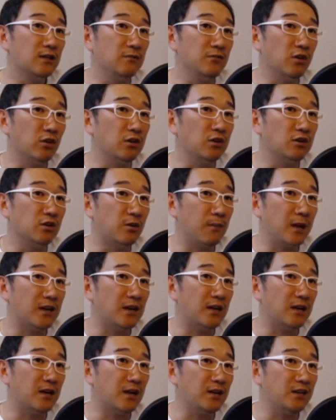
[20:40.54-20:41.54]
그럼 여기서
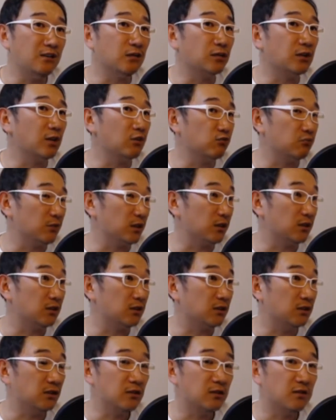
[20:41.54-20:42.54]
만약에 이렇게 두면
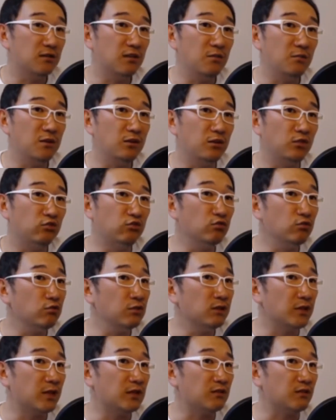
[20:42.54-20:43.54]
그러면 이걸
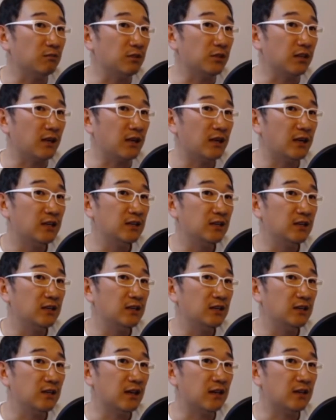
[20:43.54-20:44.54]
뚫는다는 겁니다.
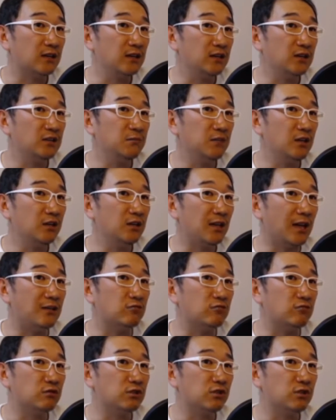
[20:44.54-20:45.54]
예, 끊으면
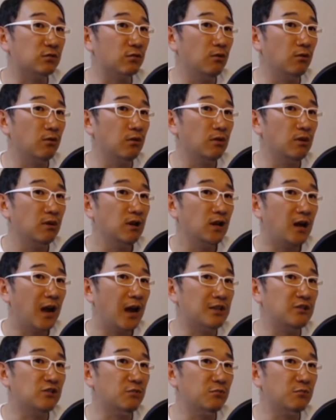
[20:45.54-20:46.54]
단수치고
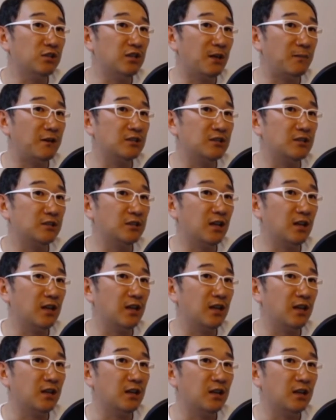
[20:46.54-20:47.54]
한 점을 잡았을
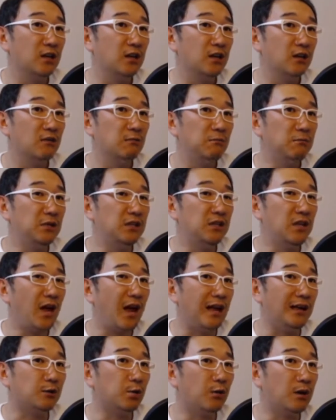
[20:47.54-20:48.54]
때
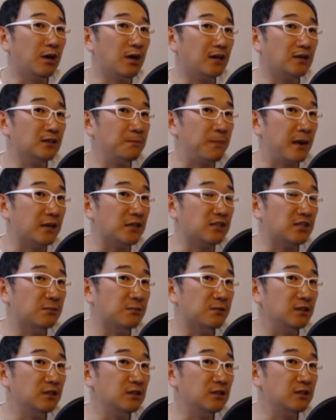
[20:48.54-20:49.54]
밑에 알토랑 같은
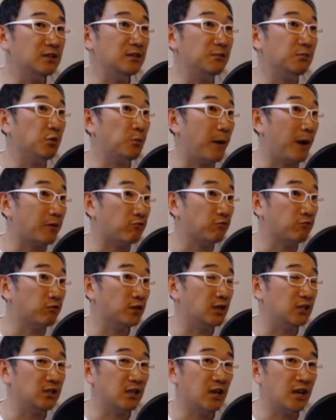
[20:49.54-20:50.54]
백집을 흑집으로
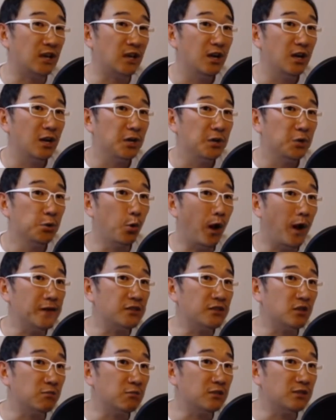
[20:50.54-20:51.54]
바꾸는 대신에 요
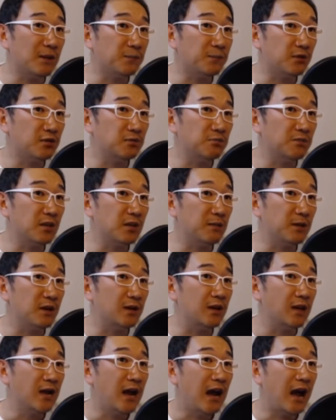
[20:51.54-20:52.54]
한 점은
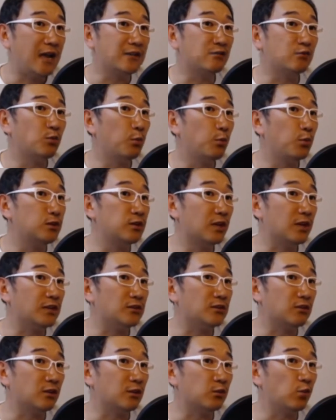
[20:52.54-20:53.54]
잡혔습니다만 아직도 못
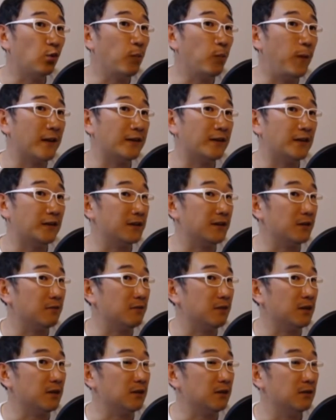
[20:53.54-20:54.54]
살아있죠. 또 받아야
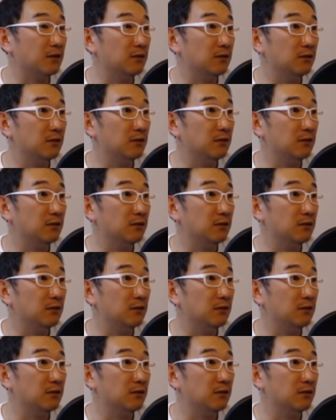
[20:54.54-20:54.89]
된단 말이에요.